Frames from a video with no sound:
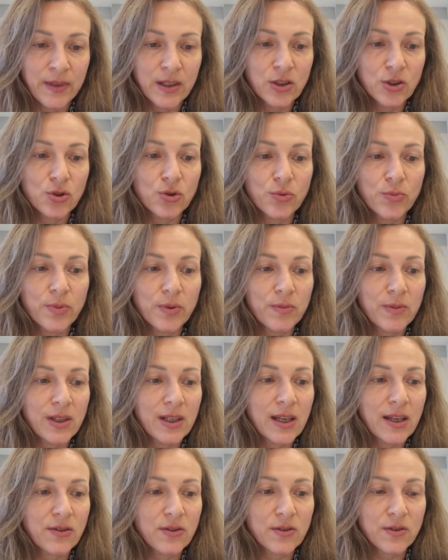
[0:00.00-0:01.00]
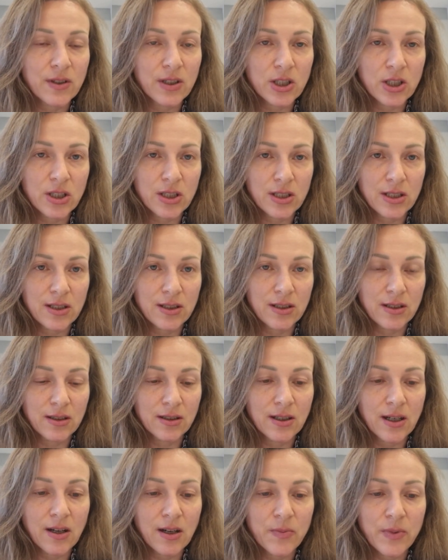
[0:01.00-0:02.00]
Что поменять в своей жизни,
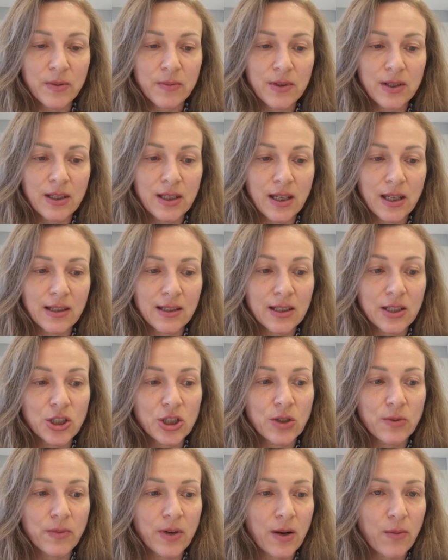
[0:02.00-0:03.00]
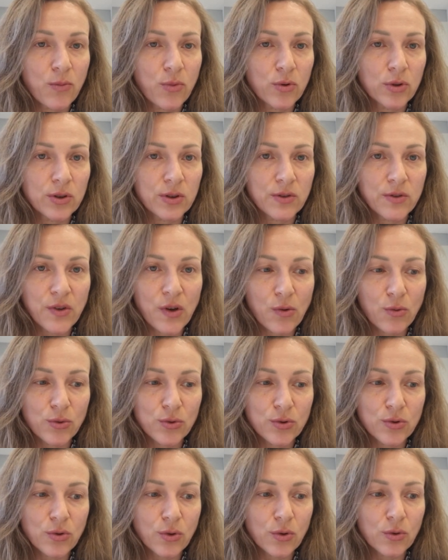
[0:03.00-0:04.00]
как поменять, над чем работать, в
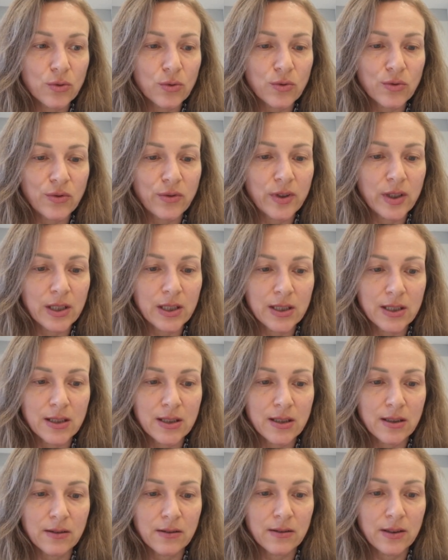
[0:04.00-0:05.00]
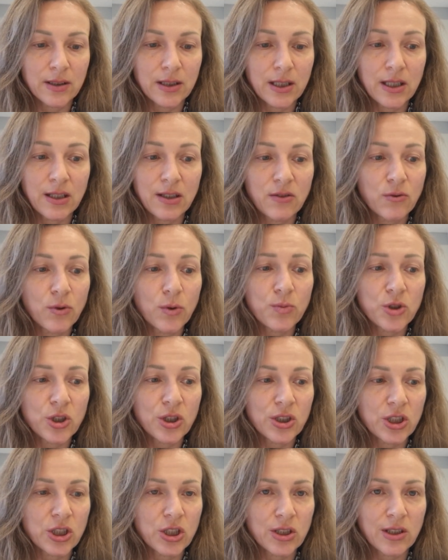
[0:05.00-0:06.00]
какую сторону двигаться. И не в
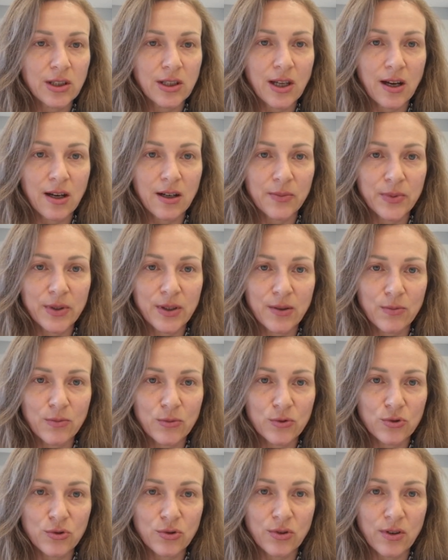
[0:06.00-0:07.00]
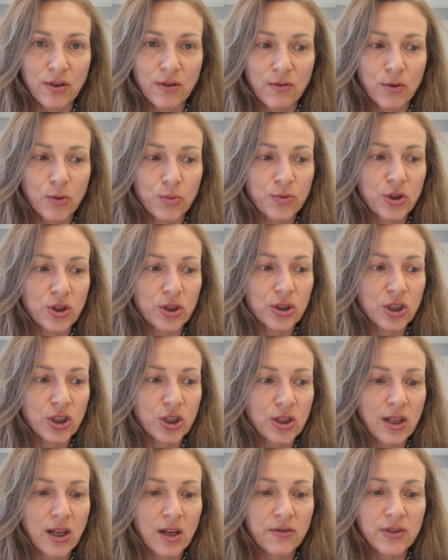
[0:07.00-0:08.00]
общих чертах, потому что в общих
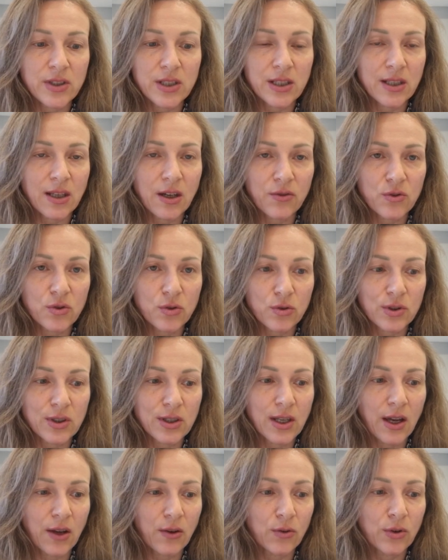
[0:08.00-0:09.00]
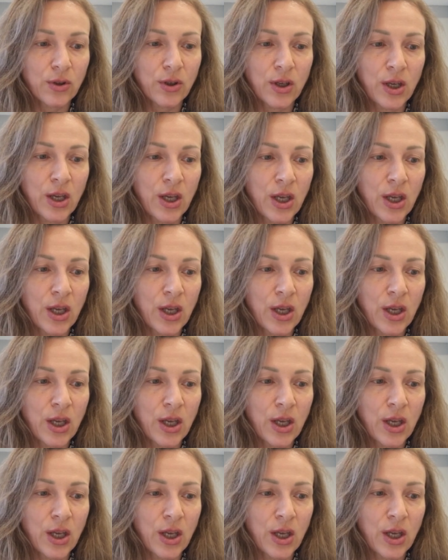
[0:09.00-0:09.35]
чертах все и так все знают.